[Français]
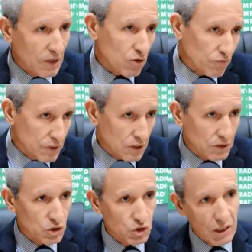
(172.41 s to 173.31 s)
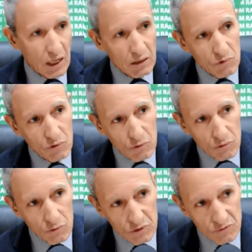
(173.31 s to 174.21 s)
Elles reviennent
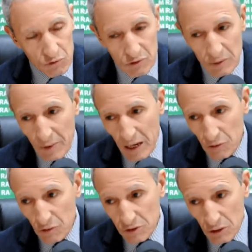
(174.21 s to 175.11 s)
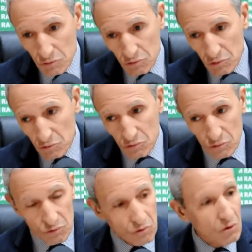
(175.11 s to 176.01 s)
généralement au niveau de départ, donc ça tourne autour
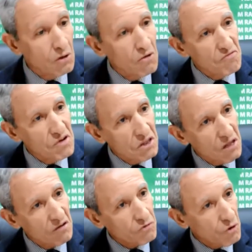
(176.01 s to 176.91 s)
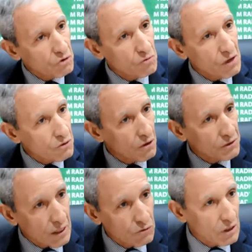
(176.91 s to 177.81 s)
de 29, 33,
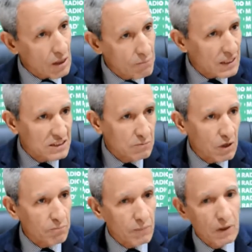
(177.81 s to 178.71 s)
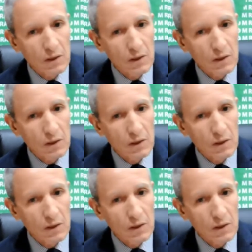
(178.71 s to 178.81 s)
34 dollars maximum.